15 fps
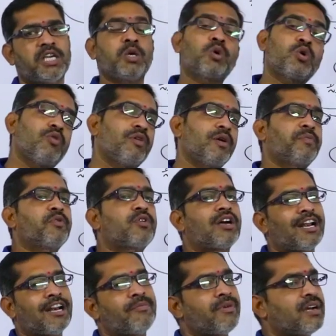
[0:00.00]
ఇంకోవైపు
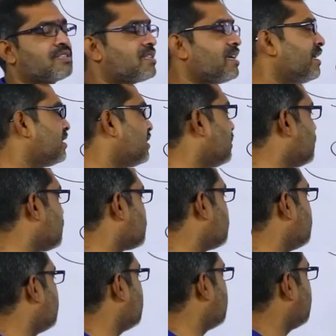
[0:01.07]
కారల్ మార్క్స్ సాహిత్యం
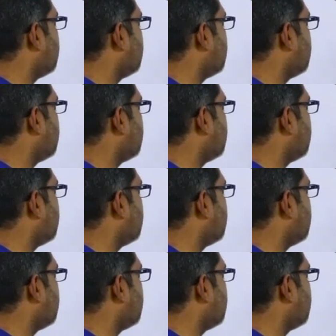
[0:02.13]
నడుస్తుంది